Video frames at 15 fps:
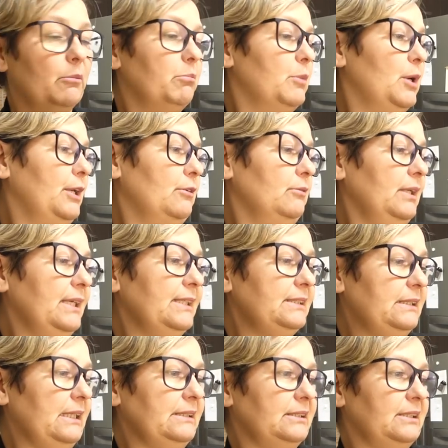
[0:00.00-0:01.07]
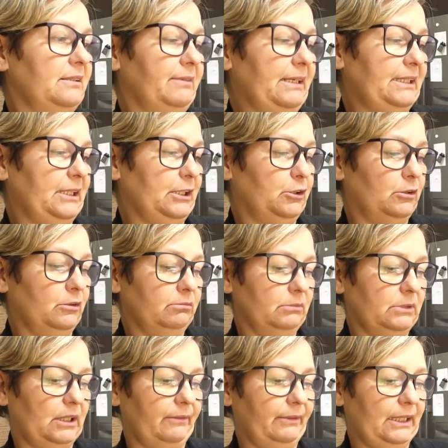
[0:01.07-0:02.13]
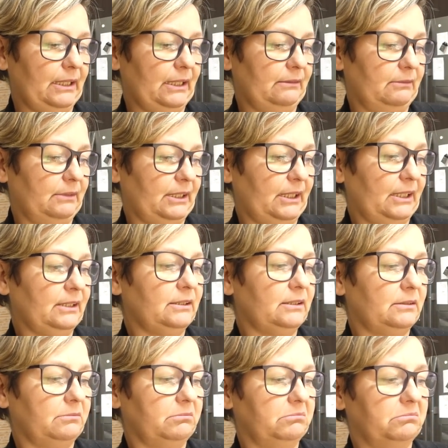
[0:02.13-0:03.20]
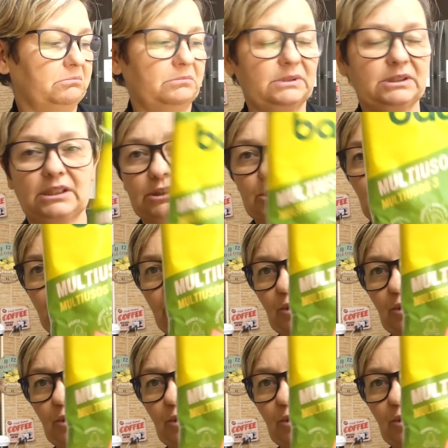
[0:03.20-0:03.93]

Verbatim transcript: Bueno, estas de Valleco, que vienen tres, que son